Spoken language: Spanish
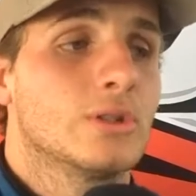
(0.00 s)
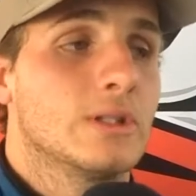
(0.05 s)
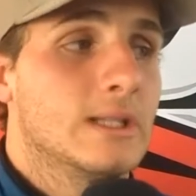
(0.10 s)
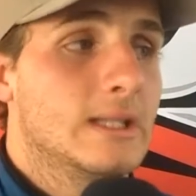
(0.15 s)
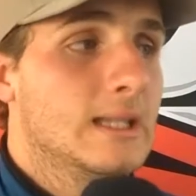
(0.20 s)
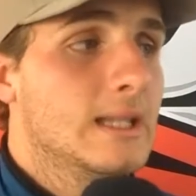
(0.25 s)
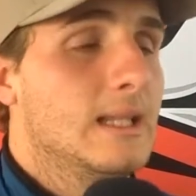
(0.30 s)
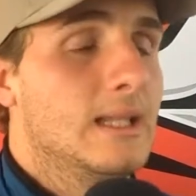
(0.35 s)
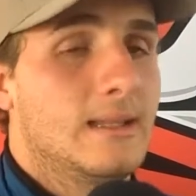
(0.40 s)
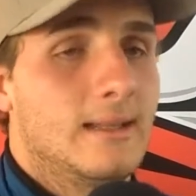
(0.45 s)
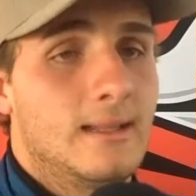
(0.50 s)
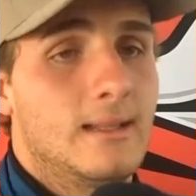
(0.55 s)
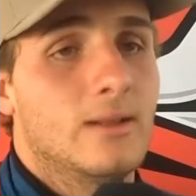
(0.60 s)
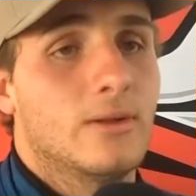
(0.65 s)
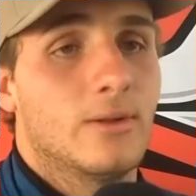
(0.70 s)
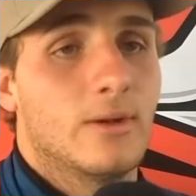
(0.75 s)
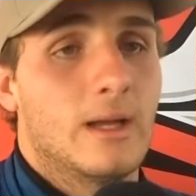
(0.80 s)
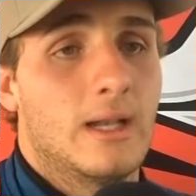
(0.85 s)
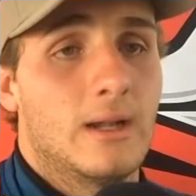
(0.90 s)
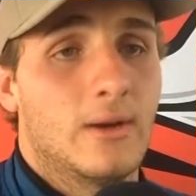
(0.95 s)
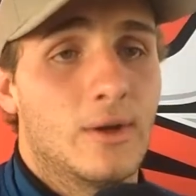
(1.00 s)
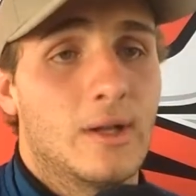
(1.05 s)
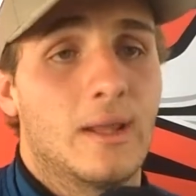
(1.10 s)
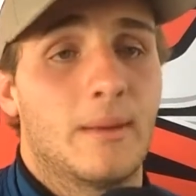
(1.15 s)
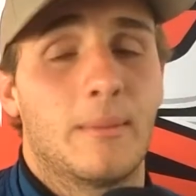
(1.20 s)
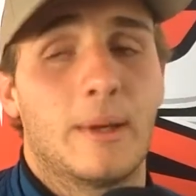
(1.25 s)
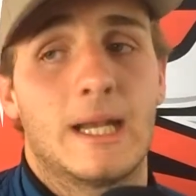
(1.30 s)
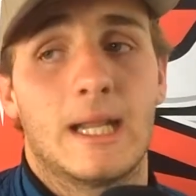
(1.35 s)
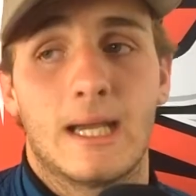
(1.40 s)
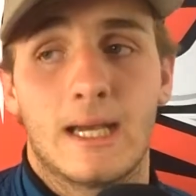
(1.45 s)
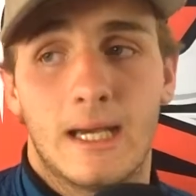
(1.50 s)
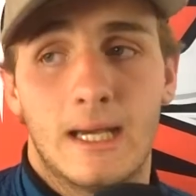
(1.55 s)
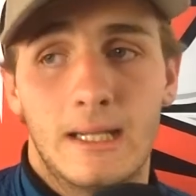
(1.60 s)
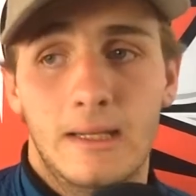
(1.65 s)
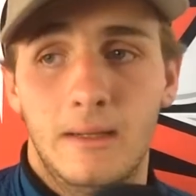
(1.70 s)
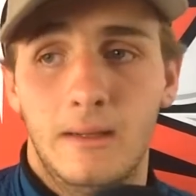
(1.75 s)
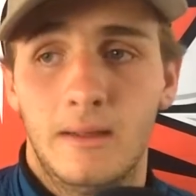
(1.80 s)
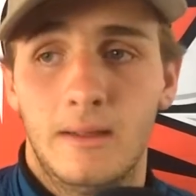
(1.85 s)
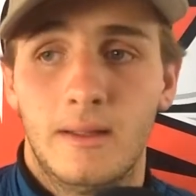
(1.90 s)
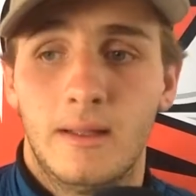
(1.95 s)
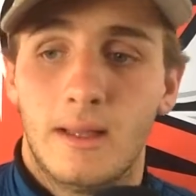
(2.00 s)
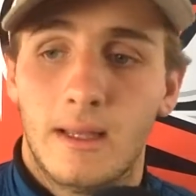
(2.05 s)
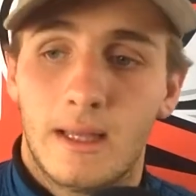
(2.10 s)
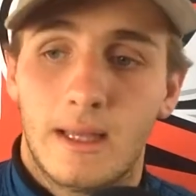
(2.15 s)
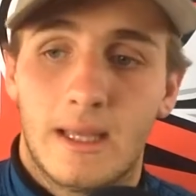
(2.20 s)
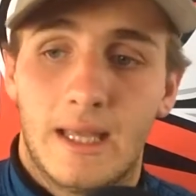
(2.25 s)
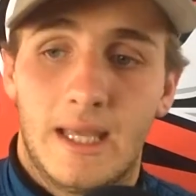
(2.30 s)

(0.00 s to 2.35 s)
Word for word: yo lo sentí distinto a la hora de manejar.